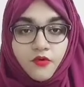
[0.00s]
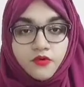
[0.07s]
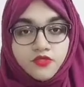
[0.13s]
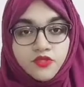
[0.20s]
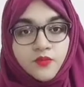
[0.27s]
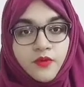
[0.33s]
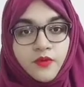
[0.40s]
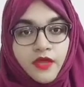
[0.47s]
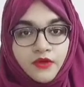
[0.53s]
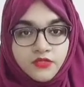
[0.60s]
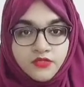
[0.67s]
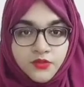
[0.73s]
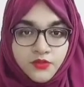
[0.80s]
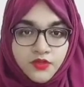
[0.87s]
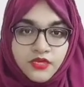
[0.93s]
ওজন বাড়ানোর
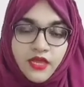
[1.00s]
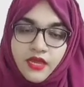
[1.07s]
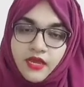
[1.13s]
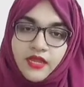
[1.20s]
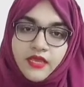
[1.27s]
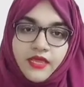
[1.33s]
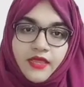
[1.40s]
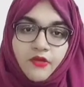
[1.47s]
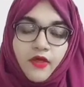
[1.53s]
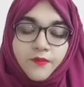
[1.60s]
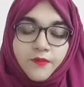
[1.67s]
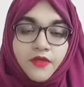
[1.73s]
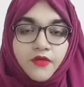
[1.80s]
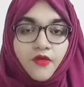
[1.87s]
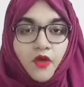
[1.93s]
জন্যই খান না কেন
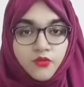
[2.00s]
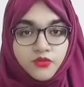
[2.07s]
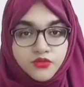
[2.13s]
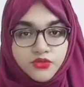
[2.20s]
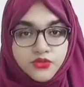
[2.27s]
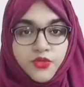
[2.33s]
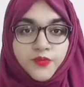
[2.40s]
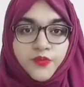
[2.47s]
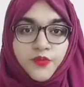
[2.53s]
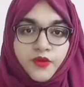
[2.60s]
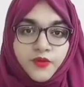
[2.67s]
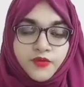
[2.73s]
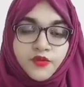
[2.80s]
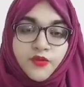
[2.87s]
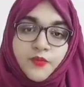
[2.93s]
আপনাকে অবশ্যই
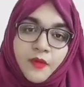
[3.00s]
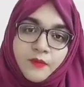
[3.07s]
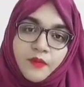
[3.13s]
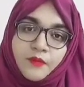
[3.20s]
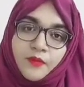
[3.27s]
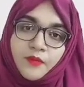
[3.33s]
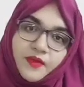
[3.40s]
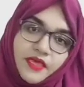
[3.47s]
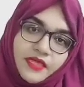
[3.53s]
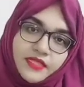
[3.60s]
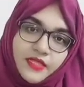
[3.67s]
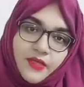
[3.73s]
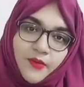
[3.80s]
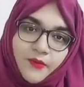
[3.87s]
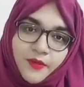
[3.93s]
পরিমিত মেপে মেপে
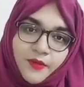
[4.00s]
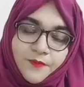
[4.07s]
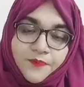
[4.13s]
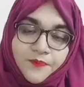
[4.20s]
খেতে হবে